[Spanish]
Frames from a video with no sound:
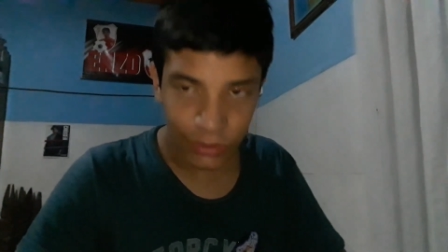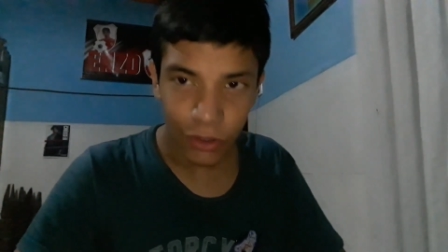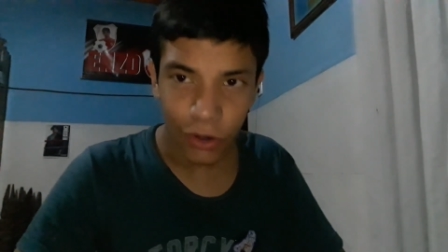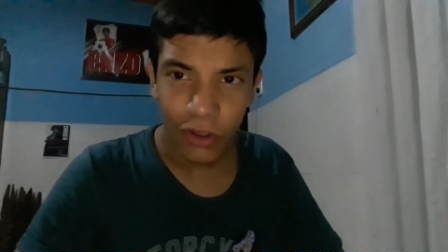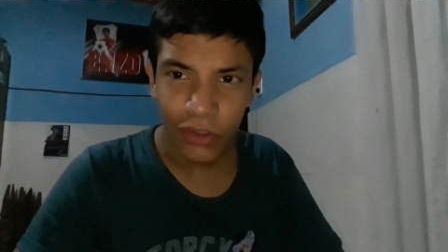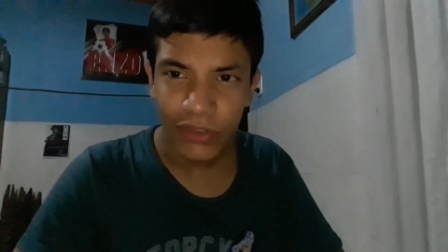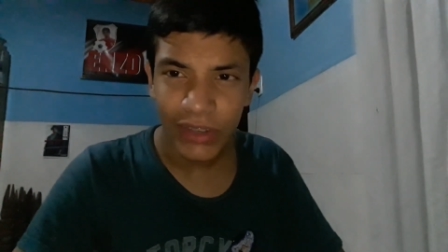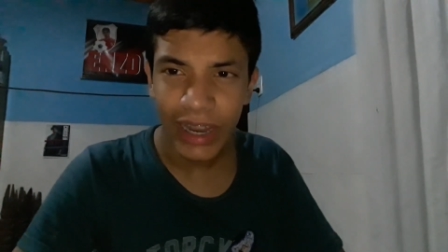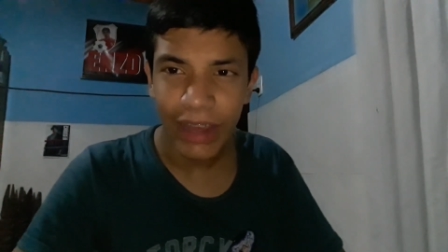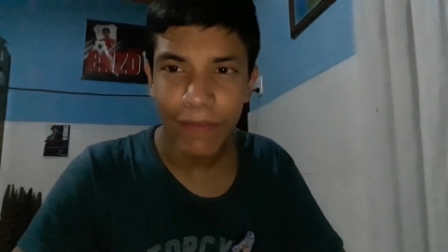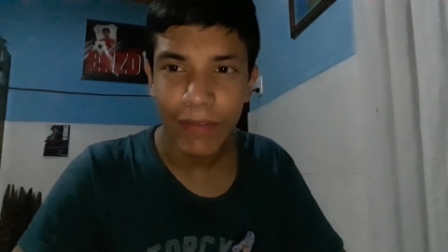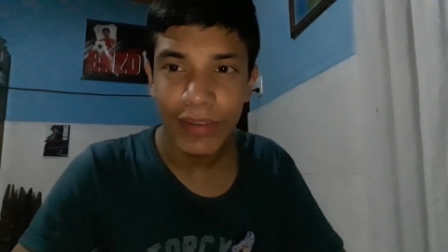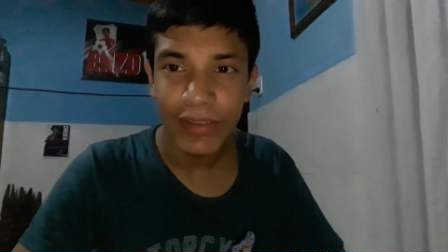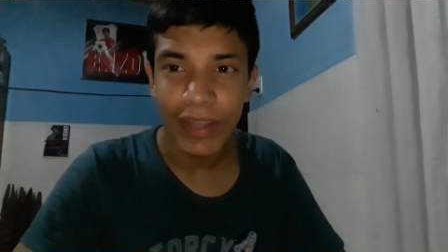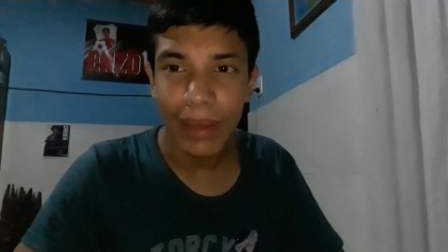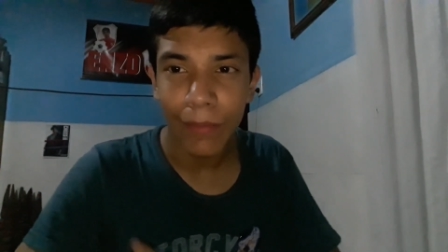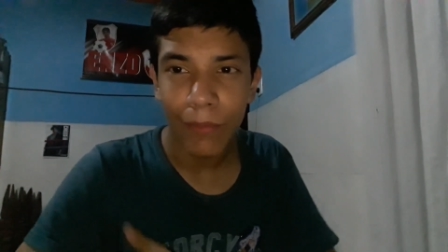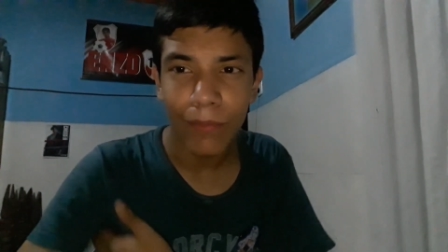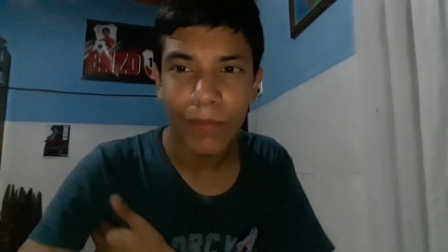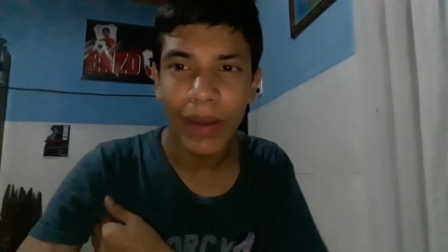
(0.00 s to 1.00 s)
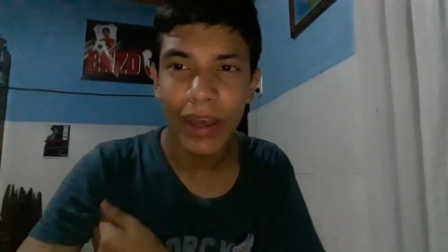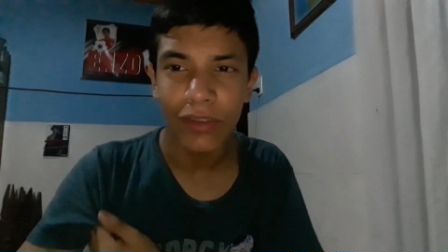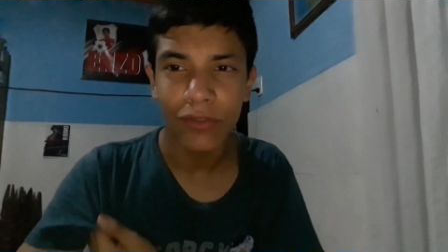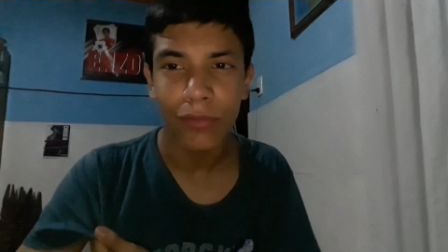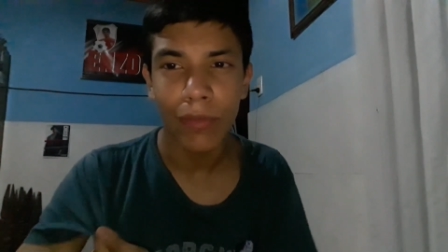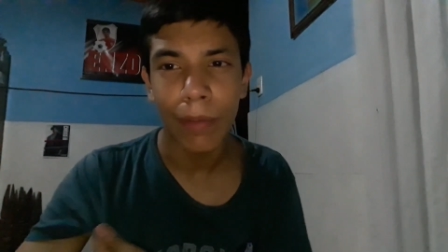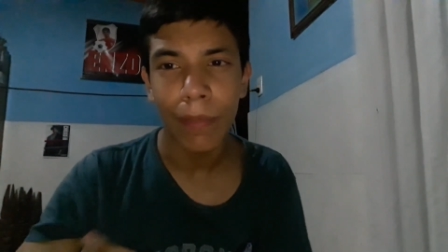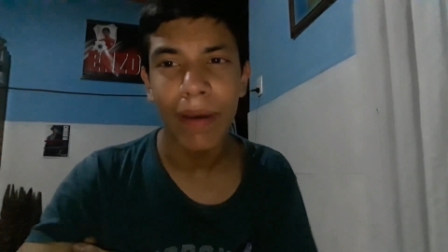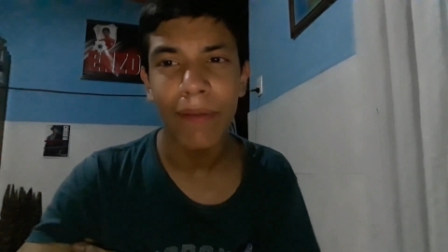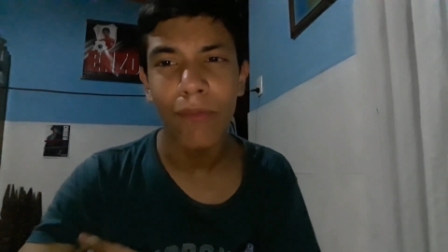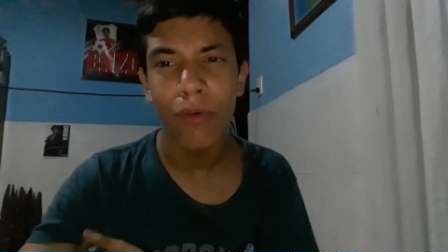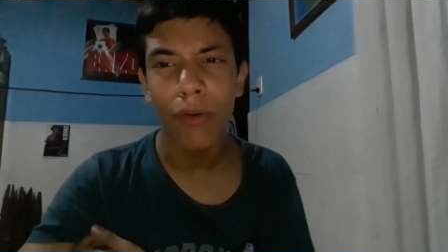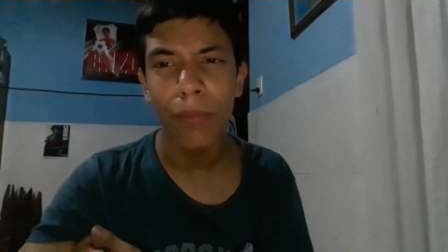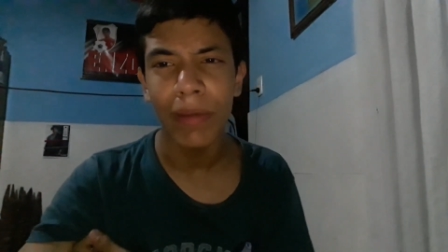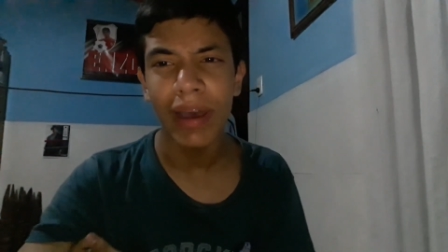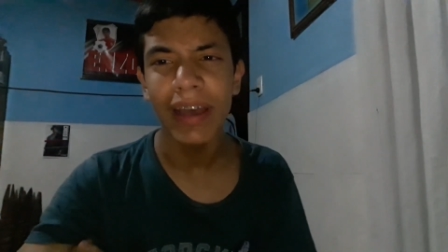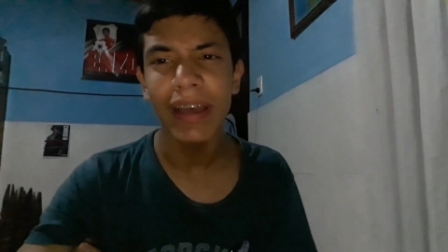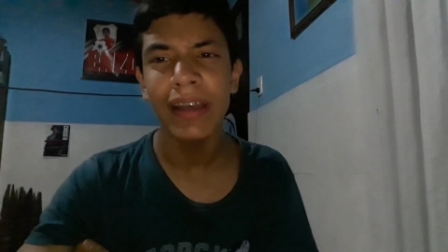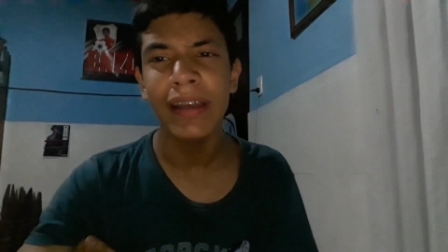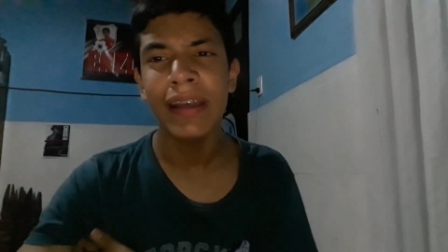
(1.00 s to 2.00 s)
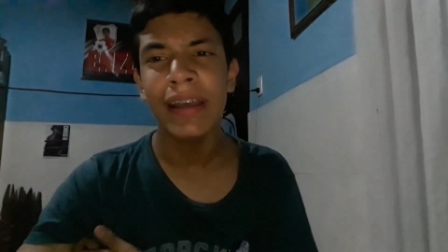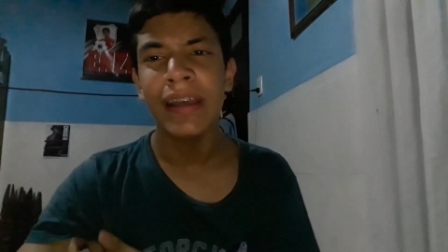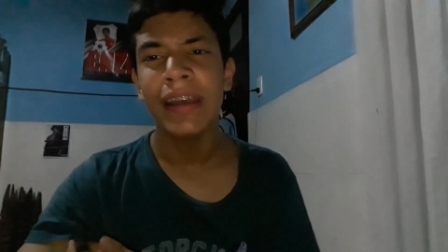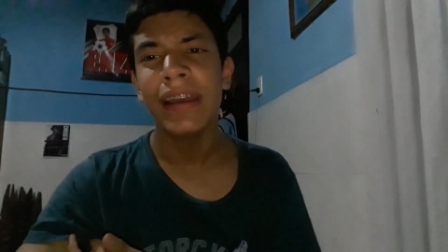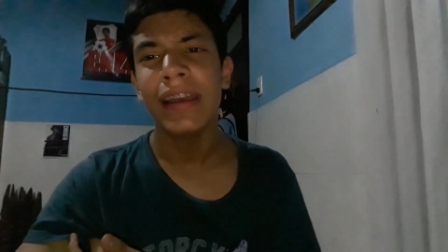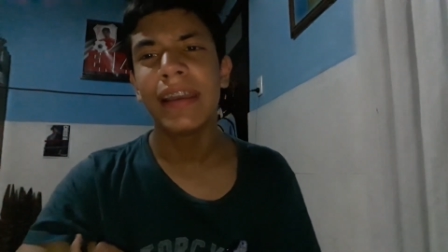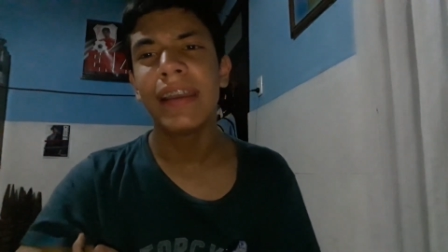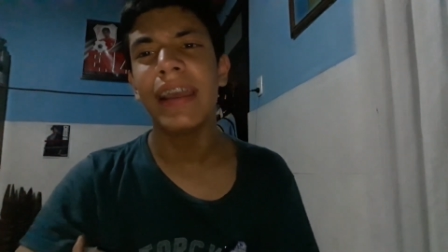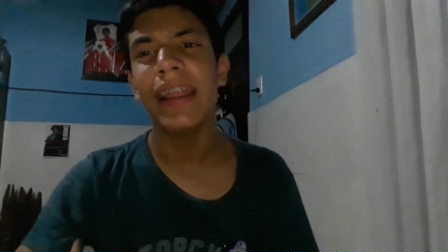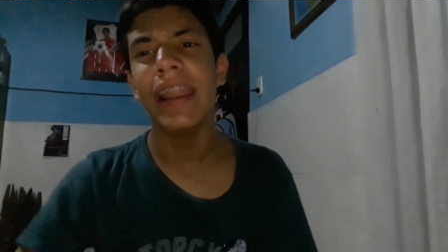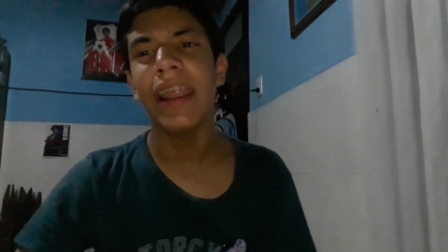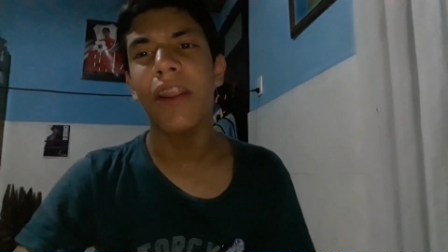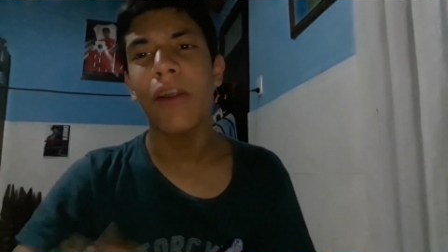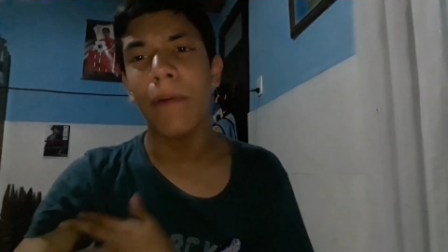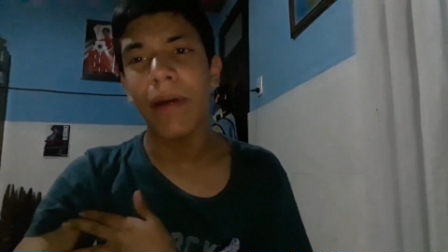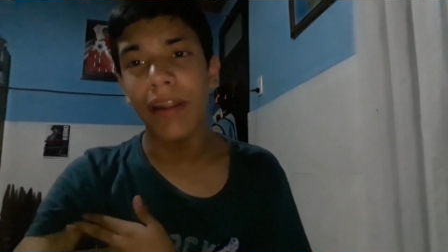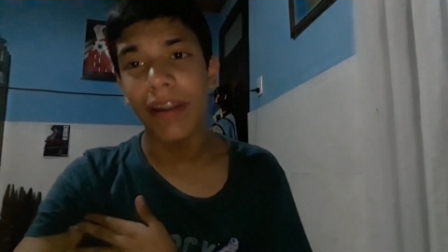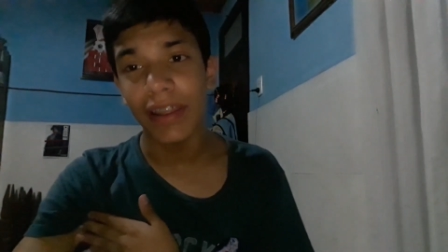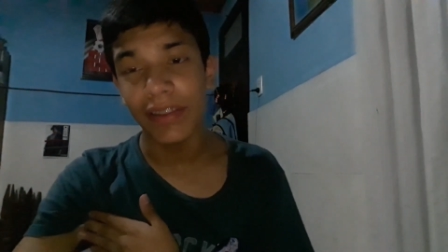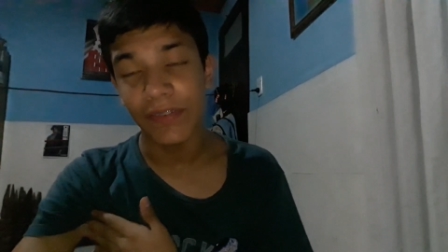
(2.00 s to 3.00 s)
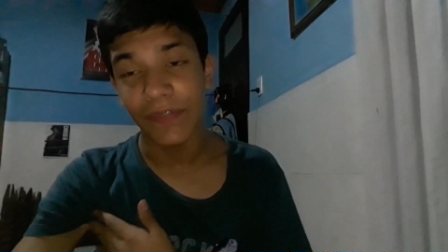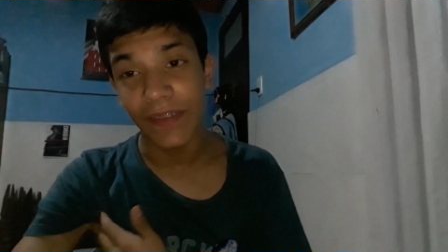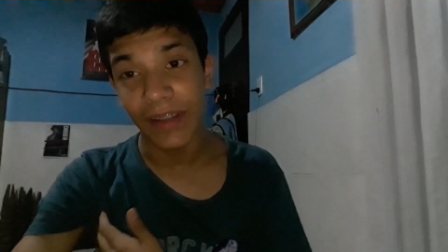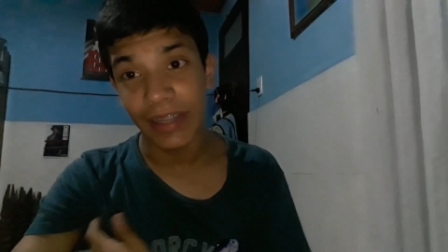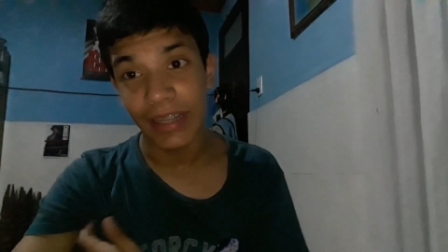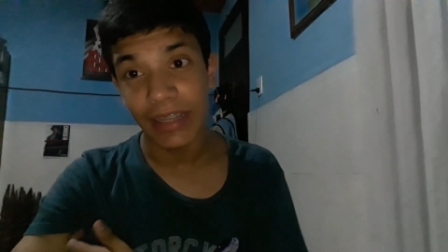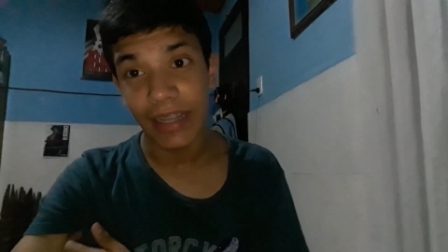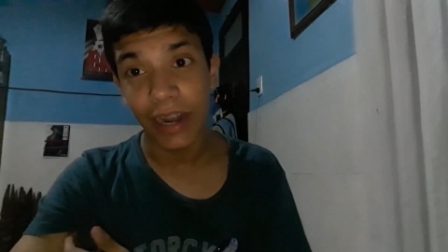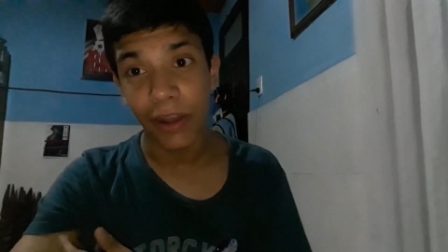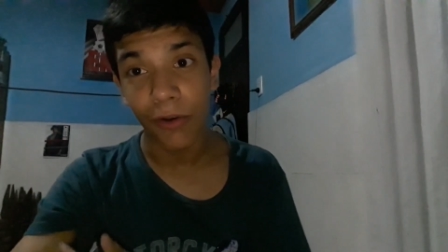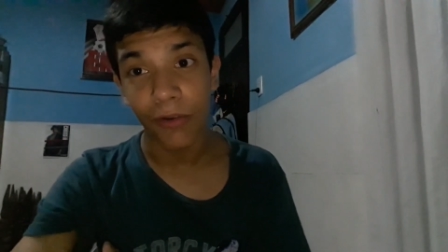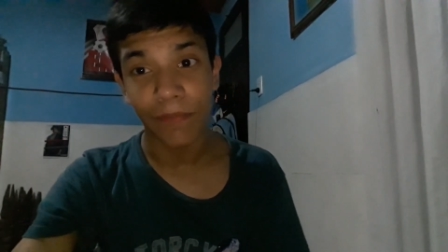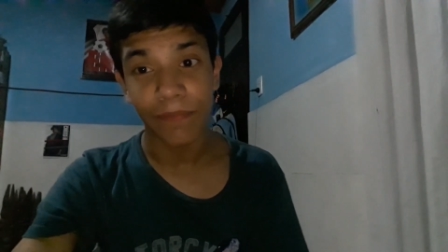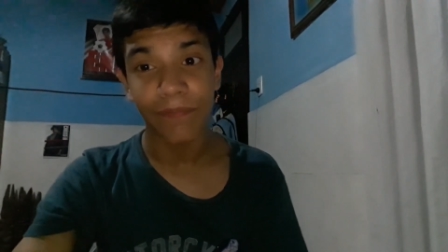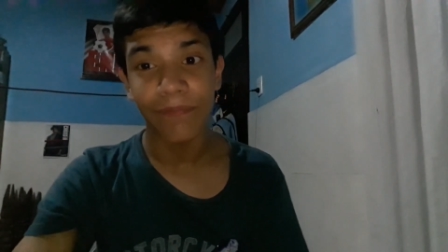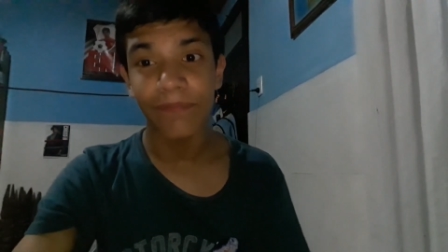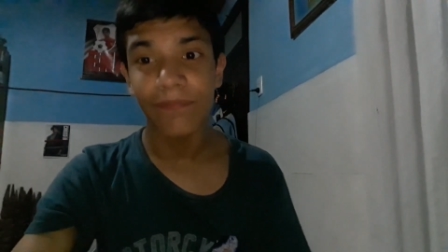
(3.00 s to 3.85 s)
Trunks le avisa a su mamá Bulma que le robaron las esferas del dragón.